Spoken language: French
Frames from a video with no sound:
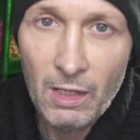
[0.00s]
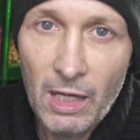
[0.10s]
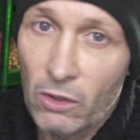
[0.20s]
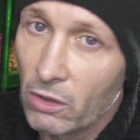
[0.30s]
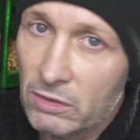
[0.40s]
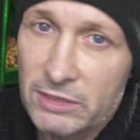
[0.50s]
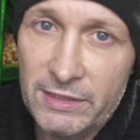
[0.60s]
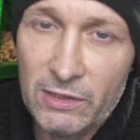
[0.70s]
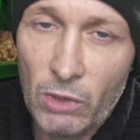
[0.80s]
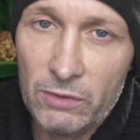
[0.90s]
Alors
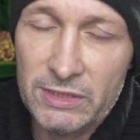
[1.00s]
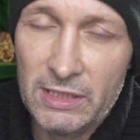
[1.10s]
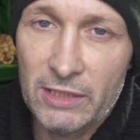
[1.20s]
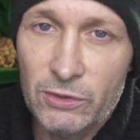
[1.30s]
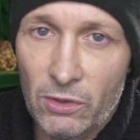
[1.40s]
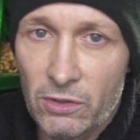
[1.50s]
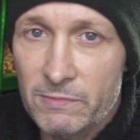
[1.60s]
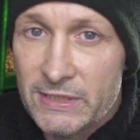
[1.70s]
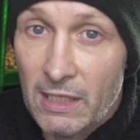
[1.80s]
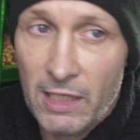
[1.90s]
l'entité noire du sanatorium,
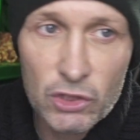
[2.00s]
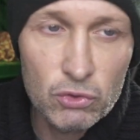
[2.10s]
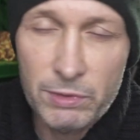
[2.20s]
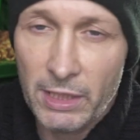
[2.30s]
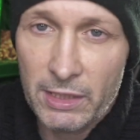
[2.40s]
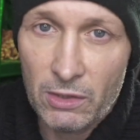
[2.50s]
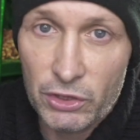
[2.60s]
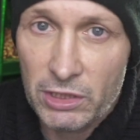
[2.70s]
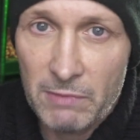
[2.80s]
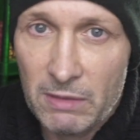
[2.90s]
celle-là, j'oublierai euh,
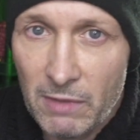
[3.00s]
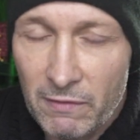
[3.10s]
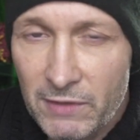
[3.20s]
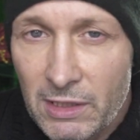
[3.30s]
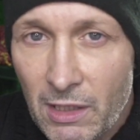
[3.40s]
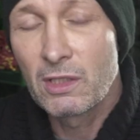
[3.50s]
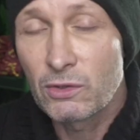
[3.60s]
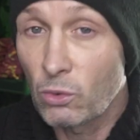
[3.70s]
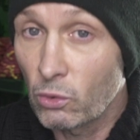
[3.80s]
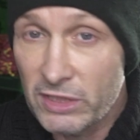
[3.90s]
jamais de ma vie.
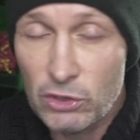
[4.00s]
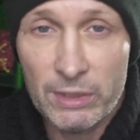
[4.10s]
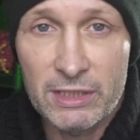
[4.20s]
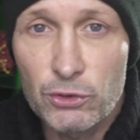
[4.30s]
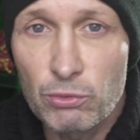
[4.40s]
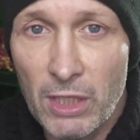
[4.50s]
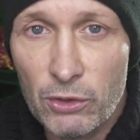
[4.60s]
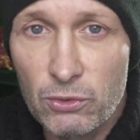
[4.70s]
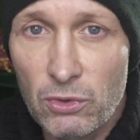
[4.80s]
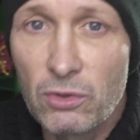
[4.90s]
Donc on y soigne des
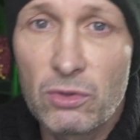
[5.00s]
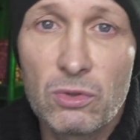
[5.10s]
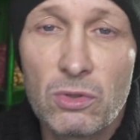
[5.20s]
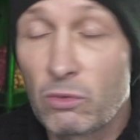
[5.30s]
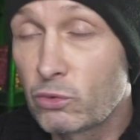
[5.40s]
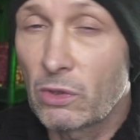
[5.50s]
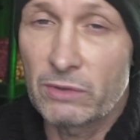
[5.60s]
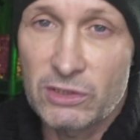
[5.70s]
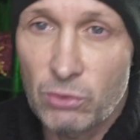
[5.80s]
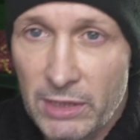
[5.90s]
tuberculeux, en tout cas on
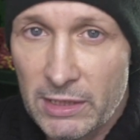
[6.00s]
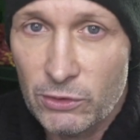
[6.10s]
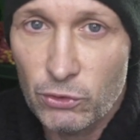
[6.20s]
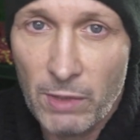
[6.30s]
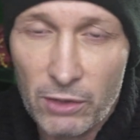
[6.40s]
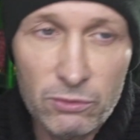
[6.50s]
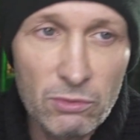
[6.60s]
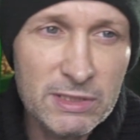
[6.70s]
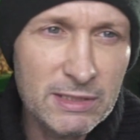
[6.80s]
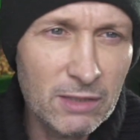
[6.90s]
y soignait des
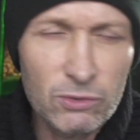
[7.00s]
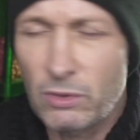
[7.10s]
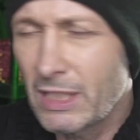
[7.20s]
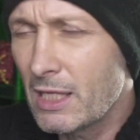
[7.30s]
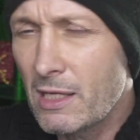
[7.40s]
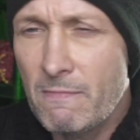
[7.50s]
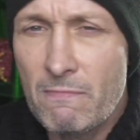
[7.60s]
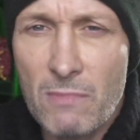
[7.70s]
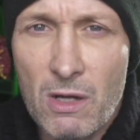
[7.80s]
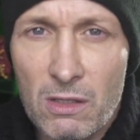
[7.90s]
tuberculeux, c'était un truc
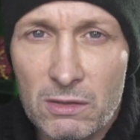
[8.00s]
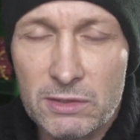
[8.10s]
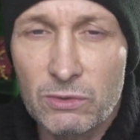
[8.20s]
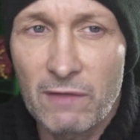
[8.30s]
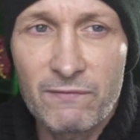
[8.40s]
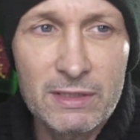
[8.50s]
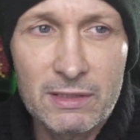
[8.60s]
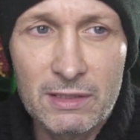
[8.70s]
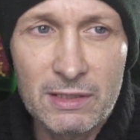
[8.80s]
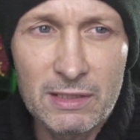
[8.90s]
immense, il y avait
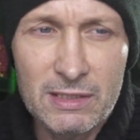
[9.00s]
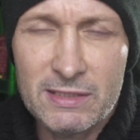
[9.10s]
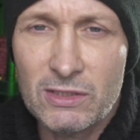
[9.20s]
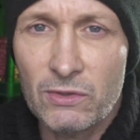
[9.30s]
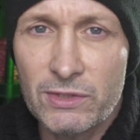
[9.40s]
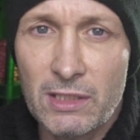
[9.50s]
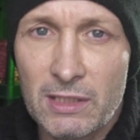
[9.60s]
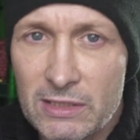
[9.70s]
des, centaines et des